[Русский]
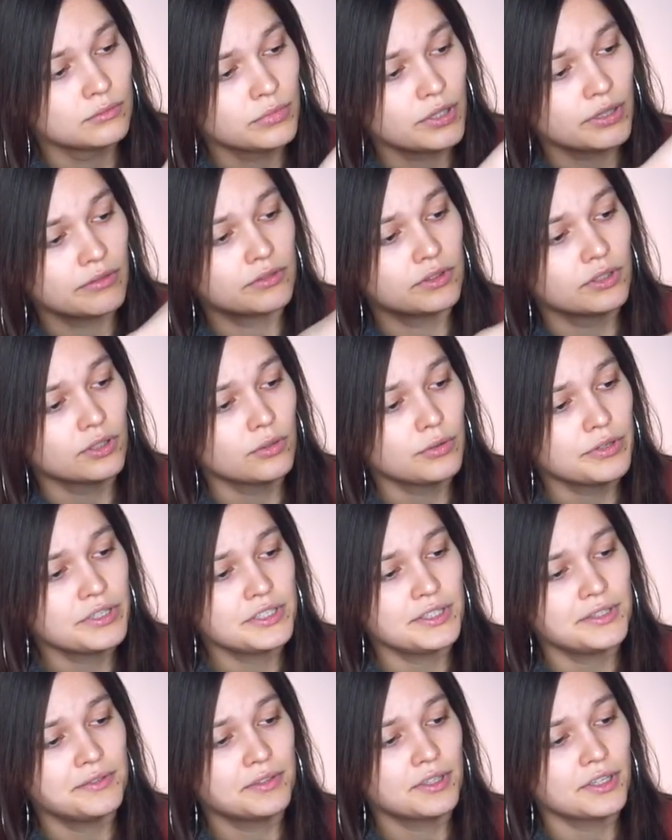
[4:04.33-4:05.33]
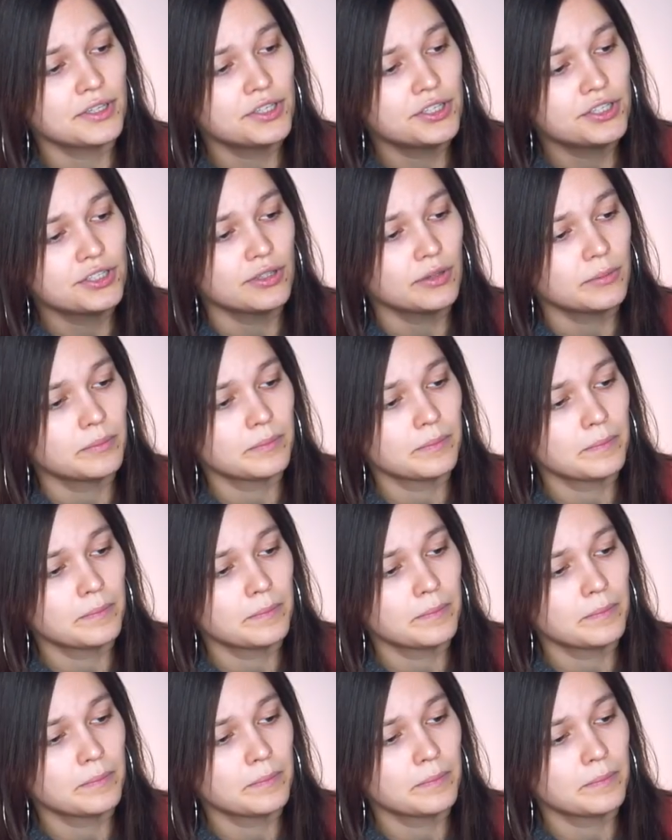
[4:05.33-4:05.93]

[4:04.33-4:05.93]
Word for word: Правда, такой сейф, конечно.